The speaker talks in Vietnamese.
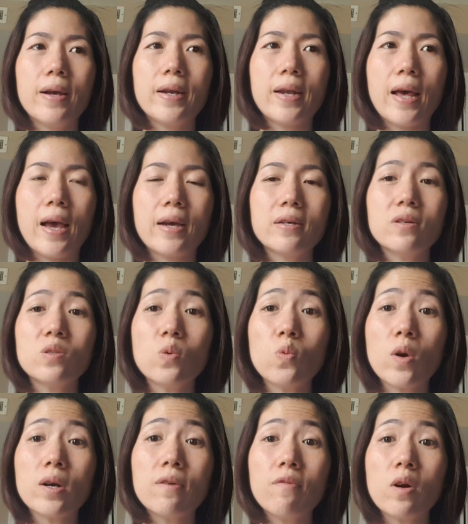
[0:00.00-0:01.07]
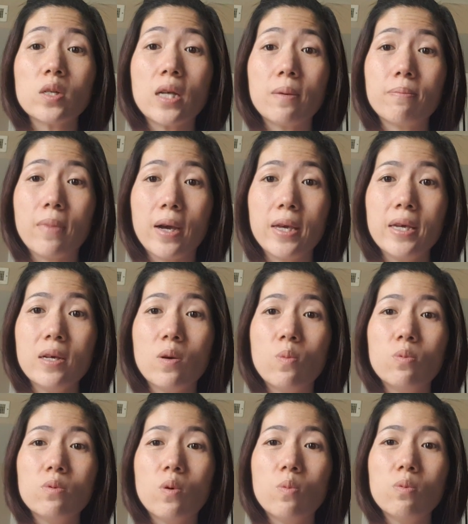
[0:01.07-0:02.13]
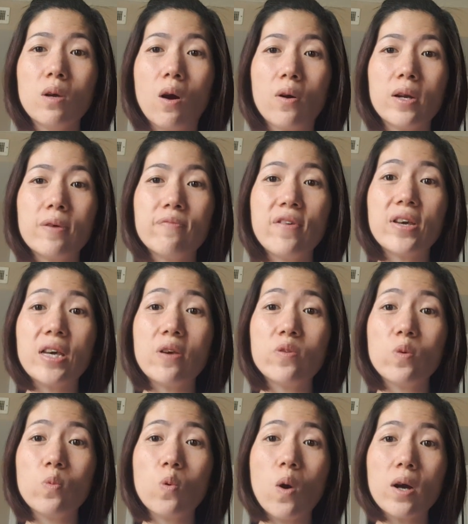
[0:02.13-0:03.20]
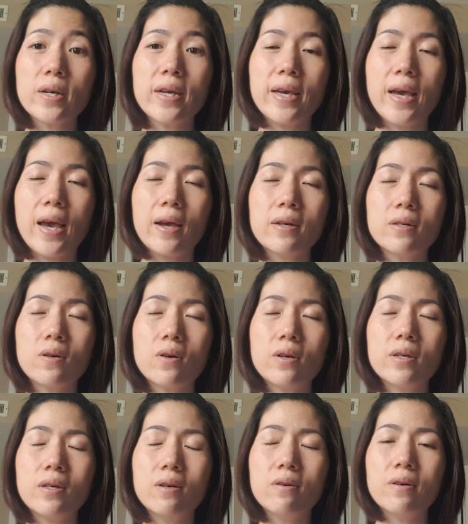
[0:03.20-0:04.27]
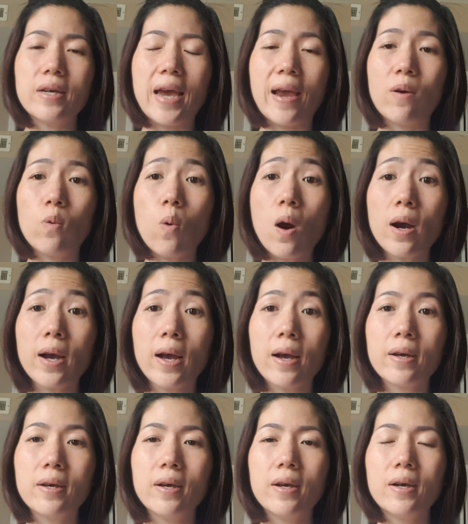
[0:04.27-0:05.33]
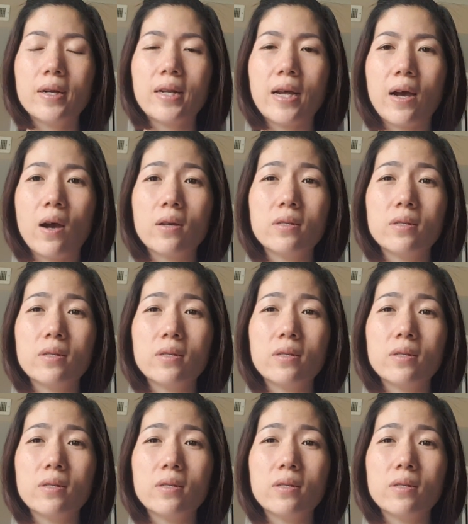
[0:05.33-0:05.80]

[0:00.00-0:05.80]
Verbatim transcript: là người Trung Quốc có quốc tịch Mỹ cũng cũng gọi là Việt kiều Trung Quốc đi ha rồi người Hàn Quốc ha là